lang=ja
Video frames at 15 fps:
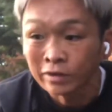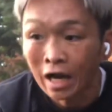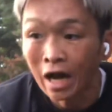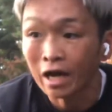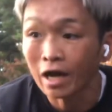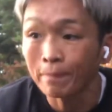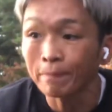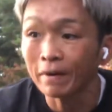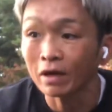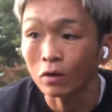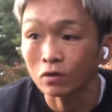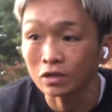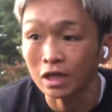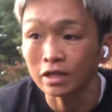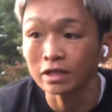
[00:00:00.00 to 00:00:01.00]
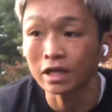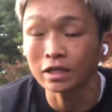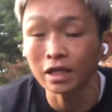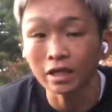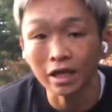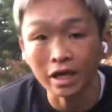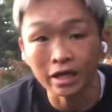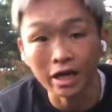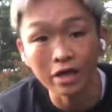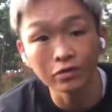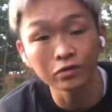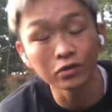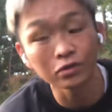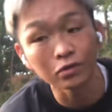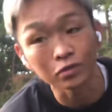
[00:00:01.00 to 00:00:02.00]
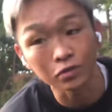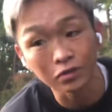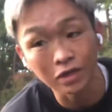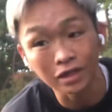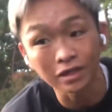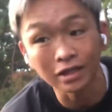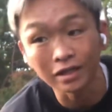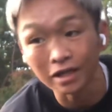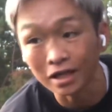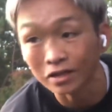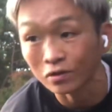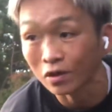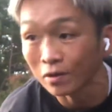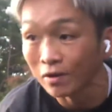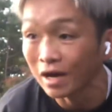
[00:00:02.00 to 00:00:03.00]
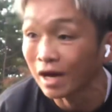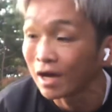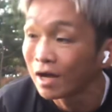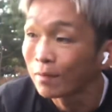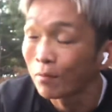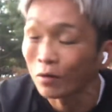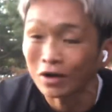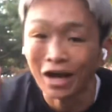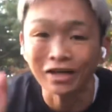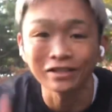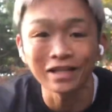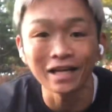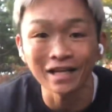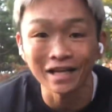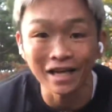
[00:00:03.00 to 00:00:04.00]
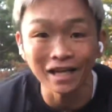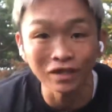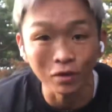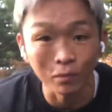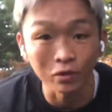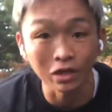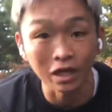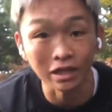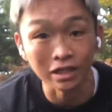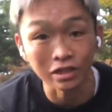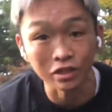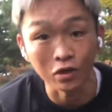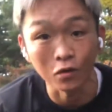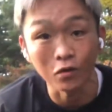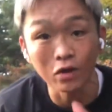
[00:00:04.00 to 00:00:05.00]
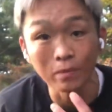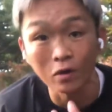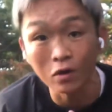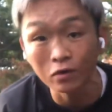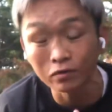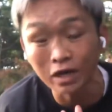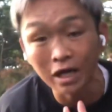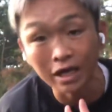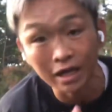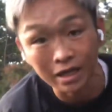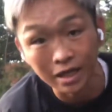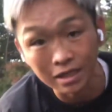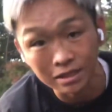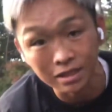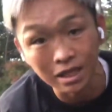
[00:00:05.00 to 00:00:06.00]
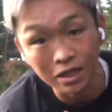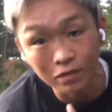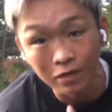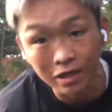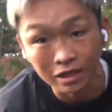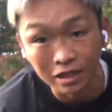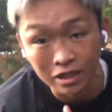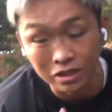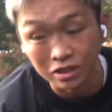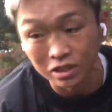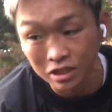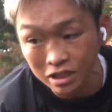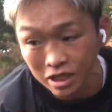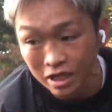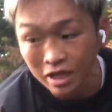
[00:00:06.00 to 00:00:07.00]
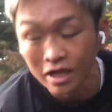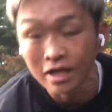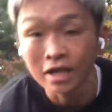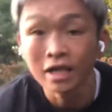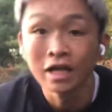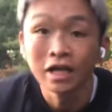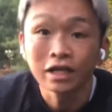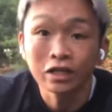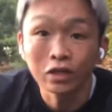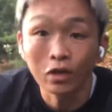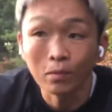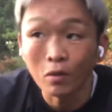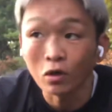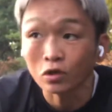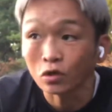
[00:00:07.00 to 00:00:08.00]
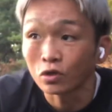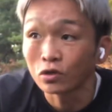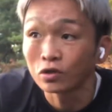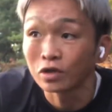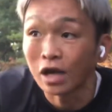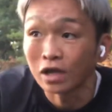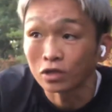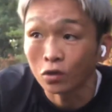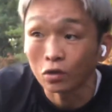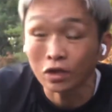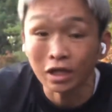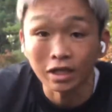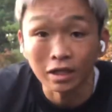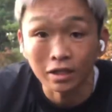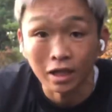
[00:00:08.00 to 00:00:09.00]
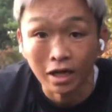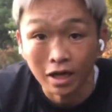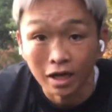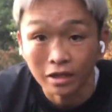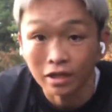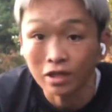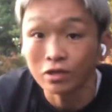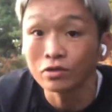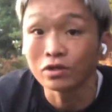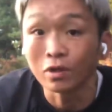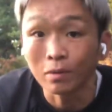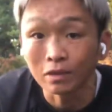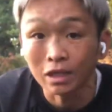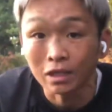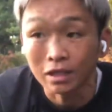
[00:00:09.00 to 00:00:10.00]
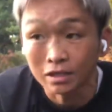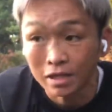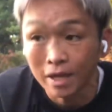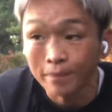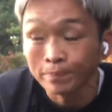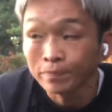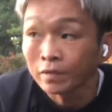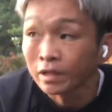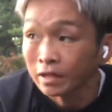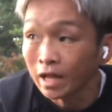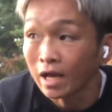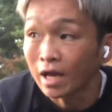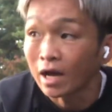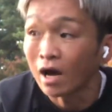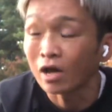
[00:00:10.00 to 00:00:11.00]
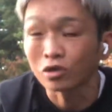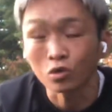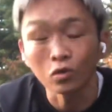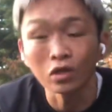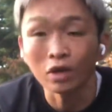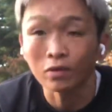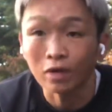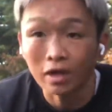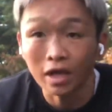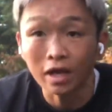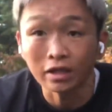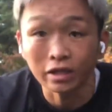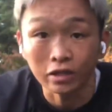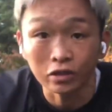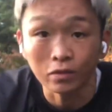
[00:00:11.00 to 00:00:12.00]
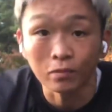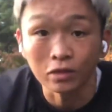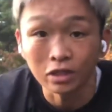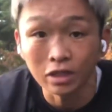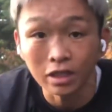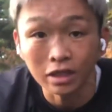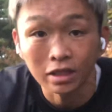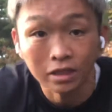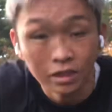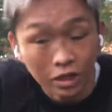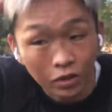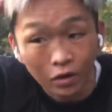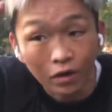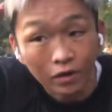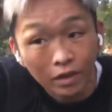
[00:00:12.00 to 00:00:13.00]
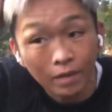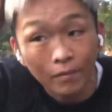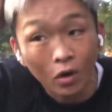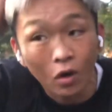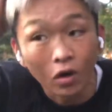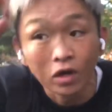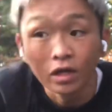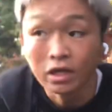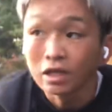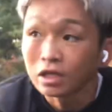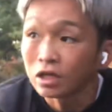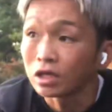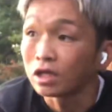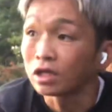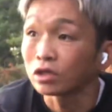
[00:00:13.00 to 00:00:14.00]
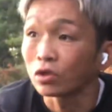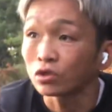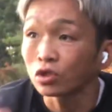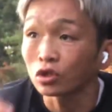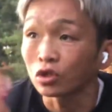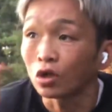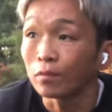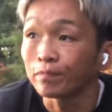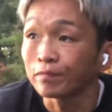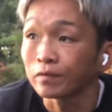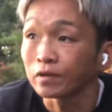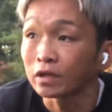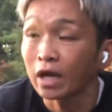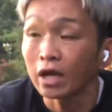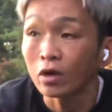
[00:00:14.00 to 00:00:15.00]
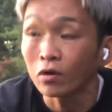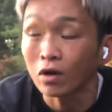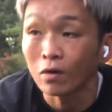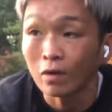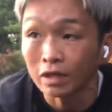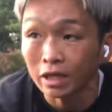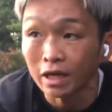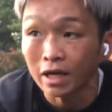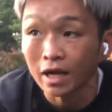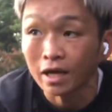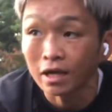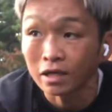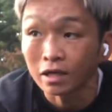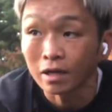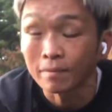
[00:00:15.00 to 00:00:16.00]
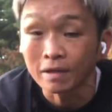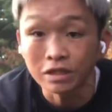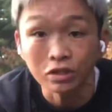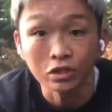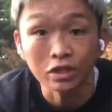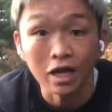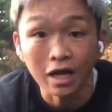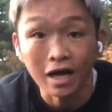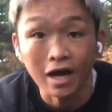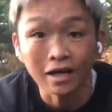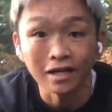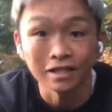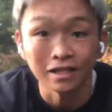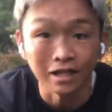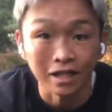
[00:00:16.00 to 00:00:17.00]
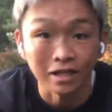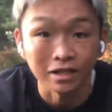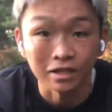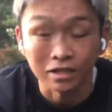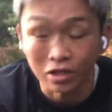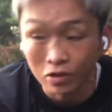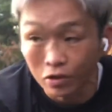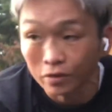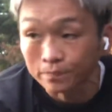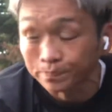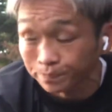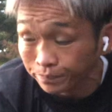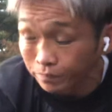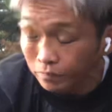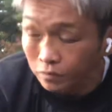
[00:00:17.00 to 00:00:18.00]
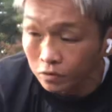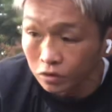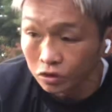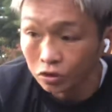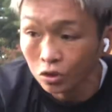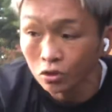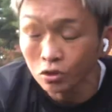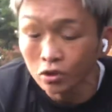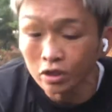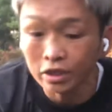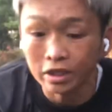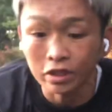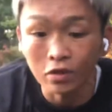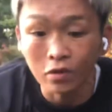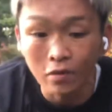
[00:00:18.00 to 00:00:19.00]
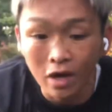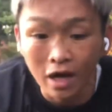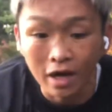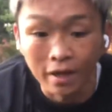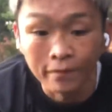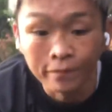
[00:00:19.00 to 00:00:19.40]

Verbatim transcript: やっぱりおっさんになったんだな、回復力が遅くなったんだな、それはもう確定だなと思ったわけですよ。俺も普段から感じているわけですし、木戸もそういう風な状態だったからっていう風に思ったんですね。で、ああそうなのかなって木戸も言ってたんですけど、でも、ちょっと、計量が終わってから飯食いながら話してたんですけど、その時に木戸は、